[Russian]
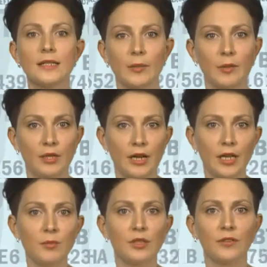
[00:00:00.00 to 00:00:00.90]
Самыми
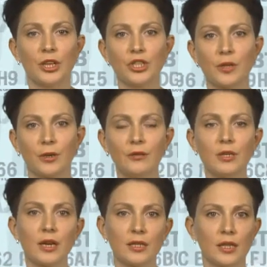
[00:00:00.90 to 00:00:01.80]
дорогими на вторичном
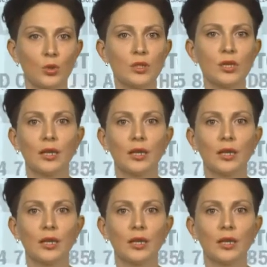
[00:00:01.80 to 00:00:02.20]
рынке остаются